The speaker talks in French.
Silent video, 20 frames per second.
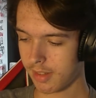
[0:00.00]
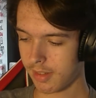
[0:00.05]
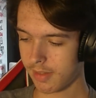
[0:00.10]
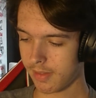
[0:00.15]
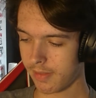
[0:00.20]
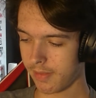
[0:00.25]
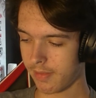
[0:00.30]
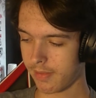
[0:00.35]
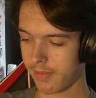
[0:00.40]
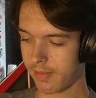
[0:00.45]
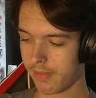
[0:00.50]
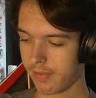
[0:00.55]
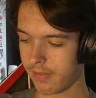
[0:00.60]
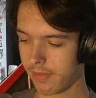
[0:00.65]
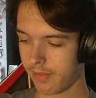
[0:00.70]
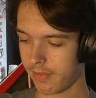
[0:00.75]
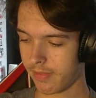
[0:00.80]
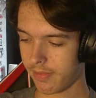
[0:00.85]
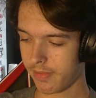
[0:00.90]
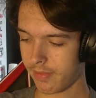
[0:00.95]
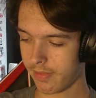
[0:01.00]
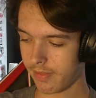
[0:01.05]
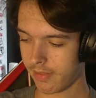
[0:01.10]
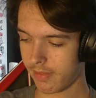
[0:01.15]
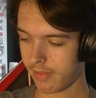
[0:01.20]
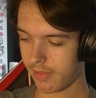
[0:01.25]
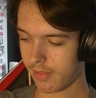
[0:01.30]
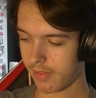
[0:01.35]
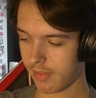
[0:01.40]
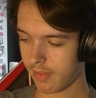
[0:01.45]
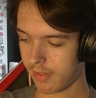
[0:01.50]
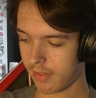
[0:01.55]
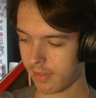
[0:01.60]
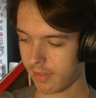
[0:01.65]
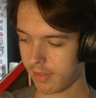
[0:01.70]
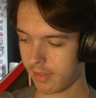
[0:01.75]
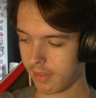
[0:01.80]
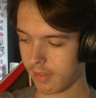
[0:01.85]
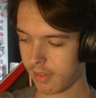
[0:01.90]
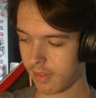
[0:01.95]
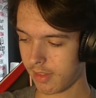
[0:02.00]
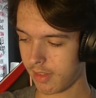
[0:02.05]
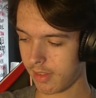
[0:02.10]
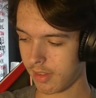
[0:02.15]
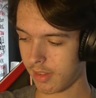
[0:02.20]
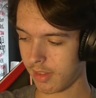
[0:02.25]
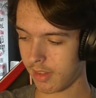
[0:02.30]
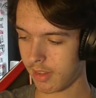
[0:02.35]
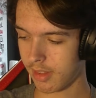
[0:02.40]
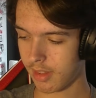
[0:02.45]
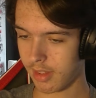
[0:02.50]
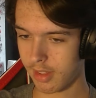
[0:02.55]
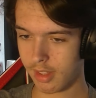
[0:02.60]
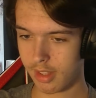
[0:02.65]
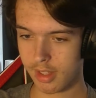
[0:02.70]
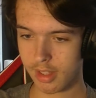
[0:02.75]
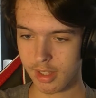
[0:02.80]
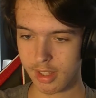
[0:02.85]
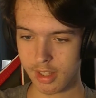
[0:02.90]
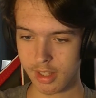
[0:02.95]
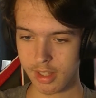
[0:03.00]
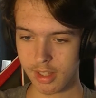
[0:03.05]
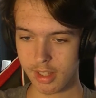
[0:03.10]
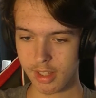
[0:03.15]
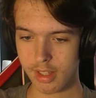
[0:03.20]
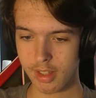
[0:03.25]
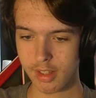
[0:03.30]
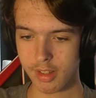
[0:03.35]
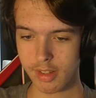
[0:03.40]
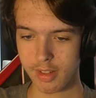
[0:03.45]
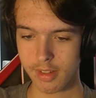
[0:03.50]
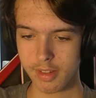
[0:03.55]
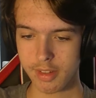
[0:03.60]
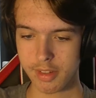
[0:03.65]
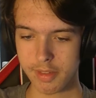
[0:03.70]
Et cette nuit, t'as cliqué sur personne. J'ai pas entendu ton clic.